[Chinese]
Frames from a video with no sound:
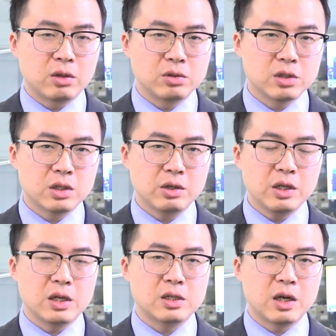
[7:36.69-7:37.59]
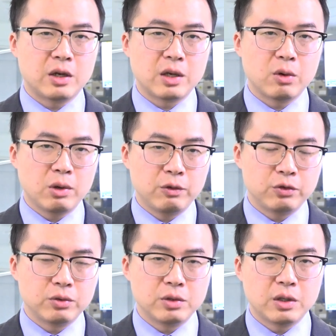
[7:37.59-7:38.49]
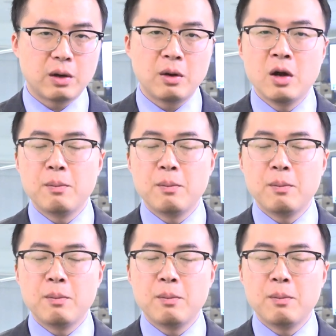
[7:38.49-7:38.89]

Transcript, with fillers: 游制造业这两年恢复啊，